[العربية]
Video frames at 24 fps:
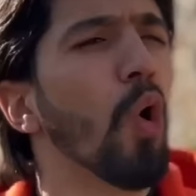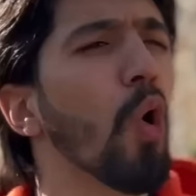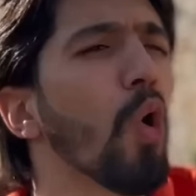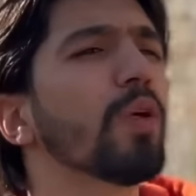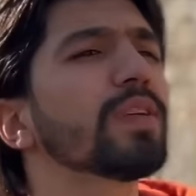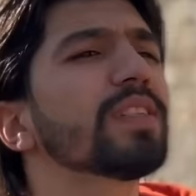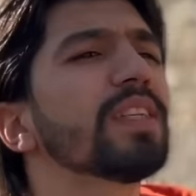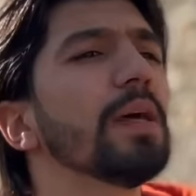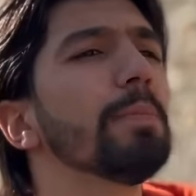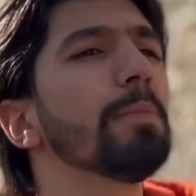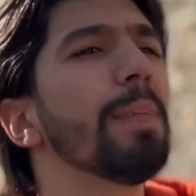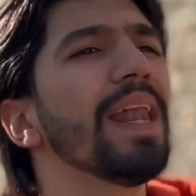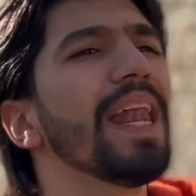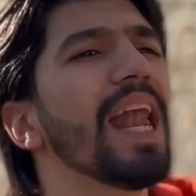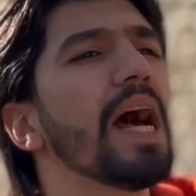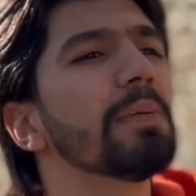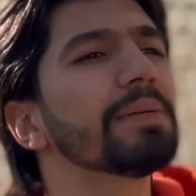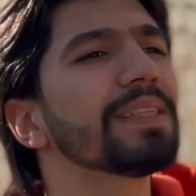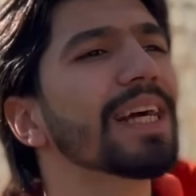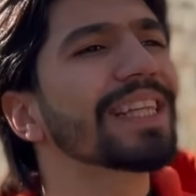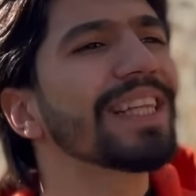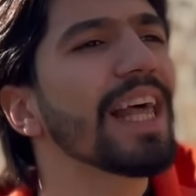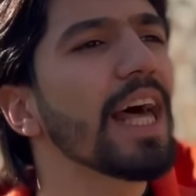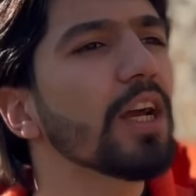اقسم بالله
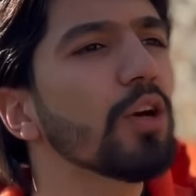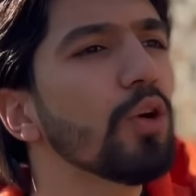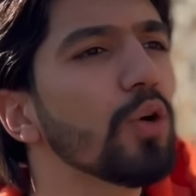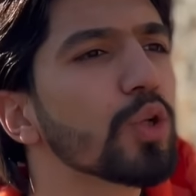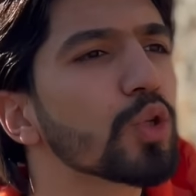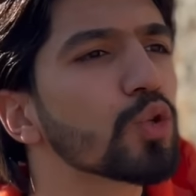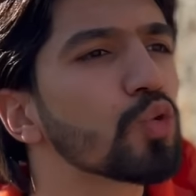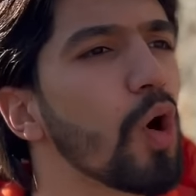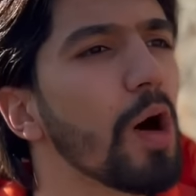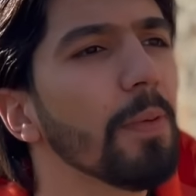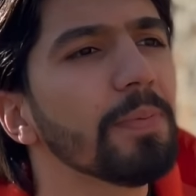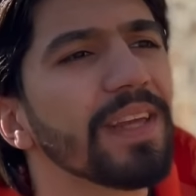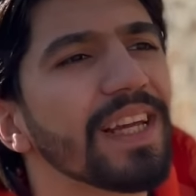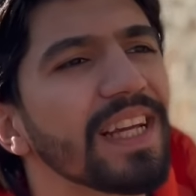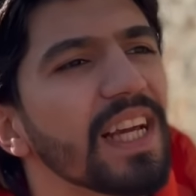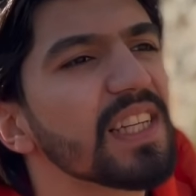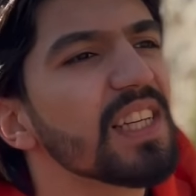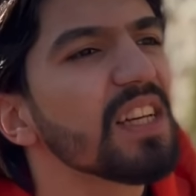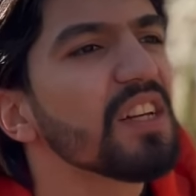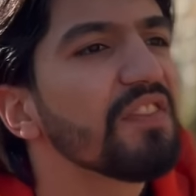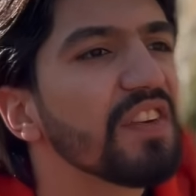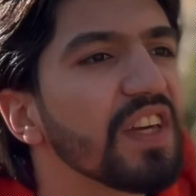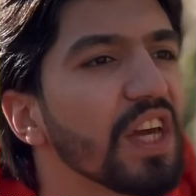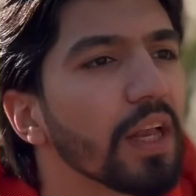بدك تاكل صواب
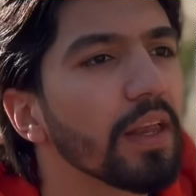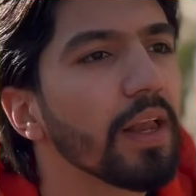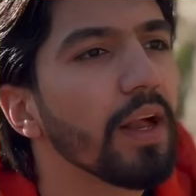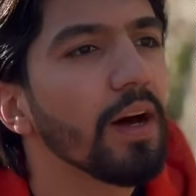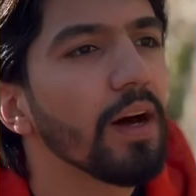تنكسر فيها الله